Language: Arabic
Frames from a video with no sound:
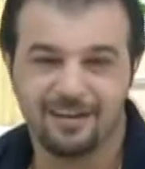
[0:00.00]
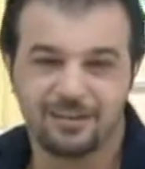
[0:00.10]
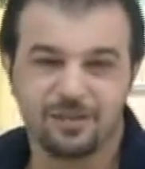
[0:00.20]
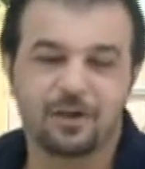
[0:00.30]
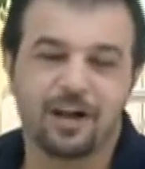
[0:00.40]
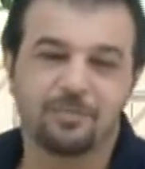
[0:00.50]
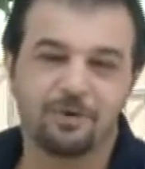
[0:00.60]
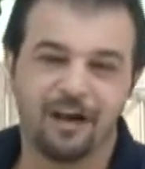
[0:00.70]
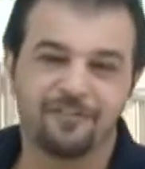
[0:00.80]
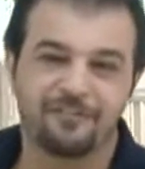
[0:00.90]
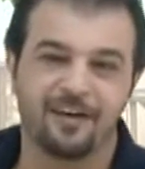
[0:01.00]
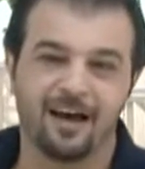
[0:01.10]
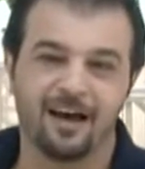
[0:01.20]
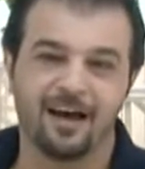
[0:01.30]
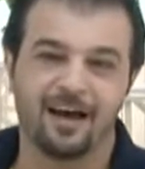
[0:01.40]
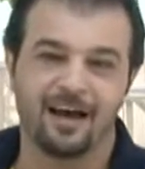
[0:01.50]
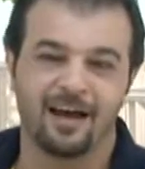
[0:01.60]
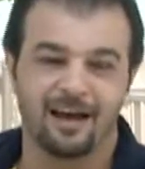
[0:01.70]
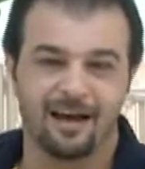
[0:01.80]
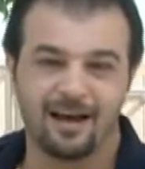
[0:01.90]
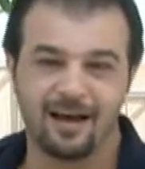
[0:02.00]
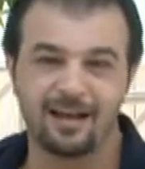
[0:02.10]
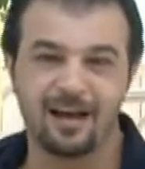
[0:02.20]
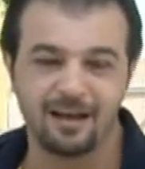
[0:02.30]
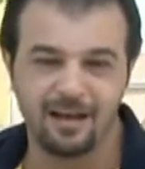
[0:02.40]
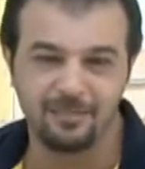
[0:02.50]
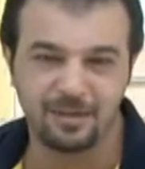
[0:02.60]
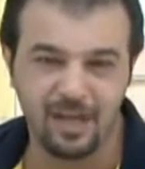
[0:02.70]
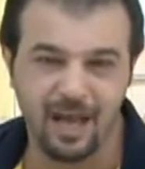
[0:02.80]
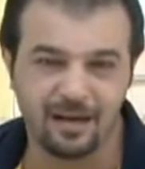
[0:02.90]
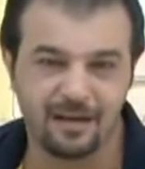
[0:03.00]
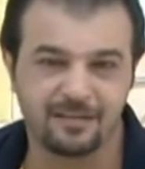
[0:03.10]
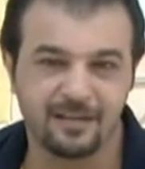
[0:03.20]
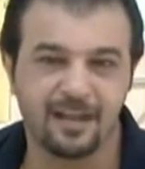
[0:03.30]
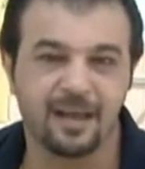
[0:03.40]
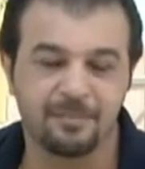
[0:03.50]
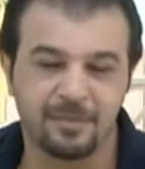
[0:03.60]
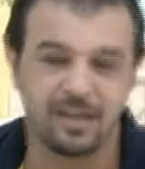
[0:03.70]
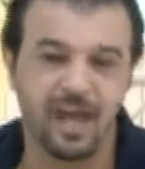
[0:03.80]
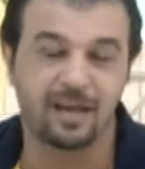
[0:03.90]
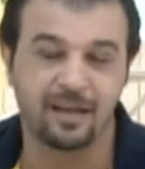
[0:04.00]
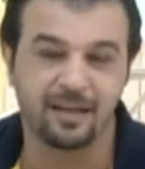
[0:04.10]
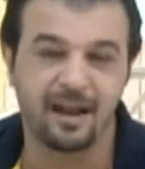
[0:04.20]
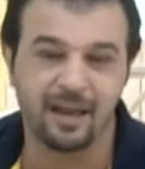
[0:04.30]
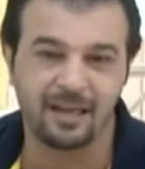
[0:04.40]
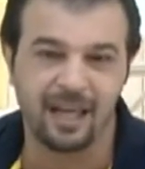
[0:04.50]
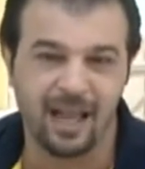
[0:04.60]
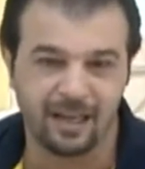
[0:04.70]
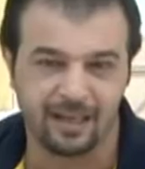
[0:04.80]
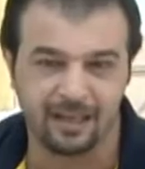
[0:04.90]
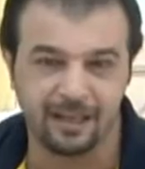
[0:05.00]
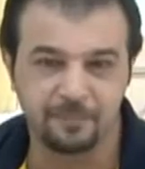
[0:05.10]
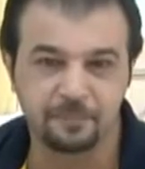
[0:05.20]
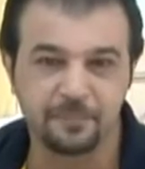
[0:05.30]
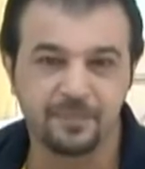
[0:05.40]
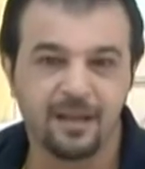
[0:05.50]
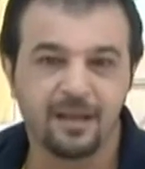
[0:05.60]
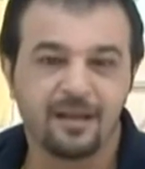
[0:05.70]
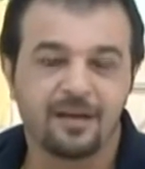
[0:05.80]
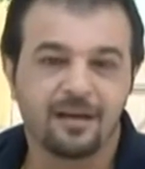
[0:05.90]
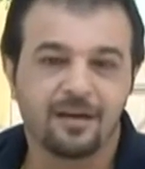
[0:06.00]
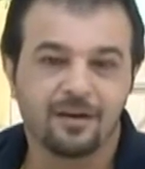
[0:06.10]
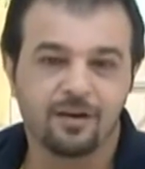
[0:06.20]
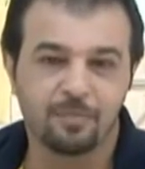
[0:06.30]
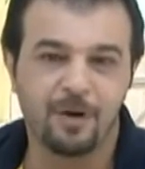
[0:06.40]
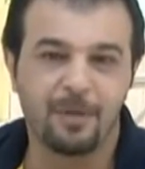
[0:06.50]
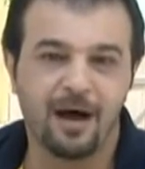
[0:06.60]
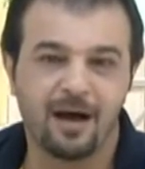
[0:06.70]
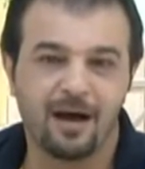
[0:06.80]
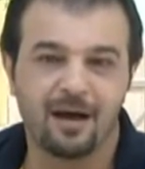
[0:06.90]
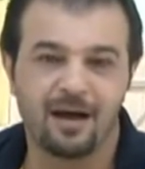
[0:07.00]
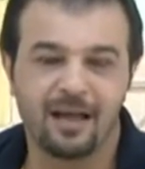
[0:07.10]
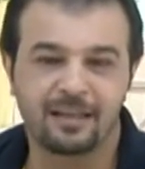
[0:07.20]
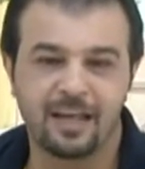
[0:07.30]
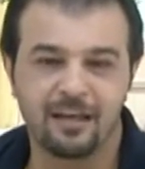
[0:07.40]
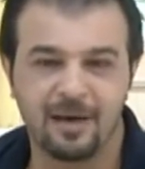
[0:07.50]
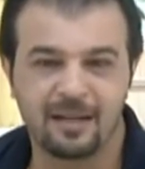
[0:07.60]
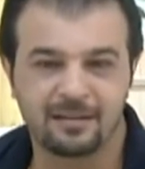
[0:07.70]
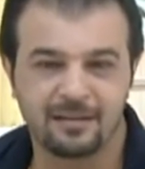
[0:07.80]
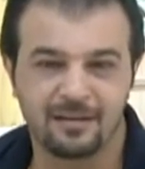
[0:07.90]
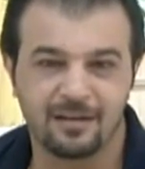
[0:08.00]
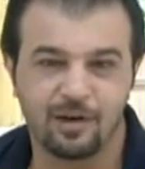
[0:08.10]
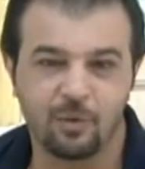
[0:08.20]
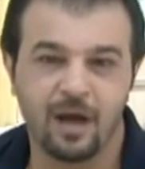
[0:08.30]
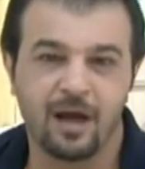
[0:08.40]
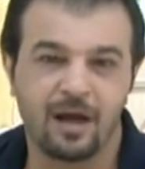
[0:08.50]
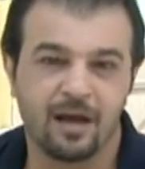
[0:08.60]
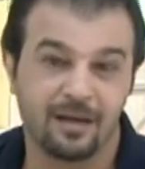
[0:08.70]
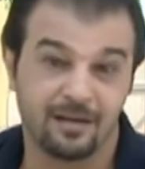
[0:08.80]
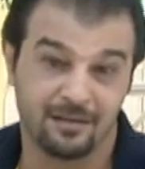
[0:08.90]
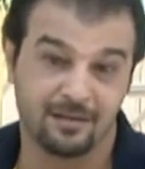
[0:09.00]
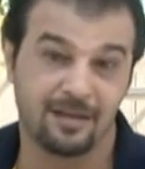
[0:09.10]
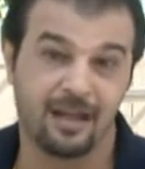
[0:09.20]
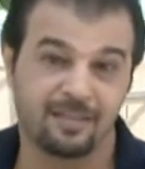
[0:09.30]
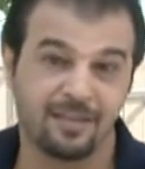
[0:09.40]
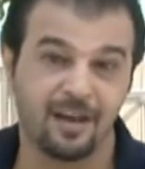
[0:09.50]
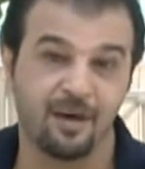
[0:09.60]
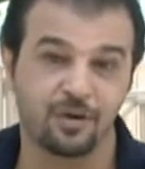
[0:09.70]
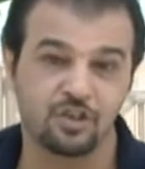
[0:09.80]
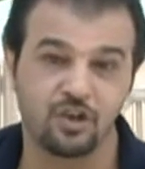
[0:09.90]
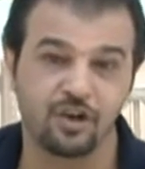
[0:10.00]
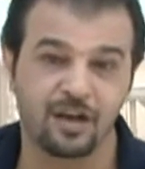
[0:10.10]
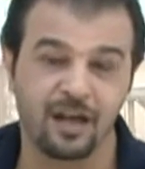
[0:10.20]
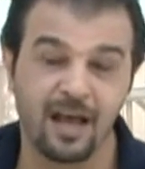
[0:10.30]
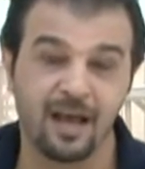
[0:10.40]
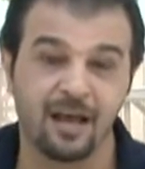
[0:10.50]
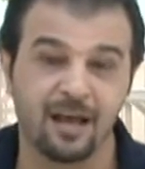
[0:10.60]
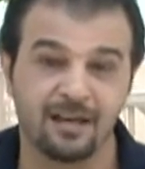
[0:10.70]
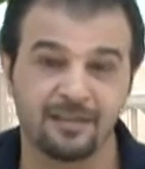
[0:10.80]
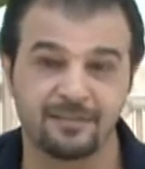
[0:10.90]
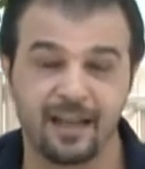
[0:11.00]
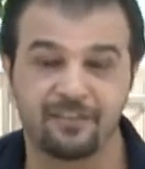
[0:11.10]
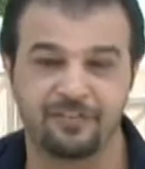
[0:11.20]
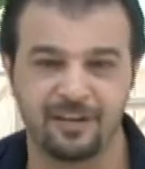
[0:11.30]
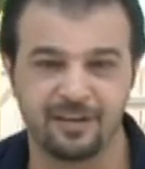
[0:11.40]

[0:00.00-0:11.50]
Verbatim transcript: شكرا مناف آه، على المشاعر التي هي مشاعر عراقية حقيقية ربما الكلمات والثناء والشكر لا تكفي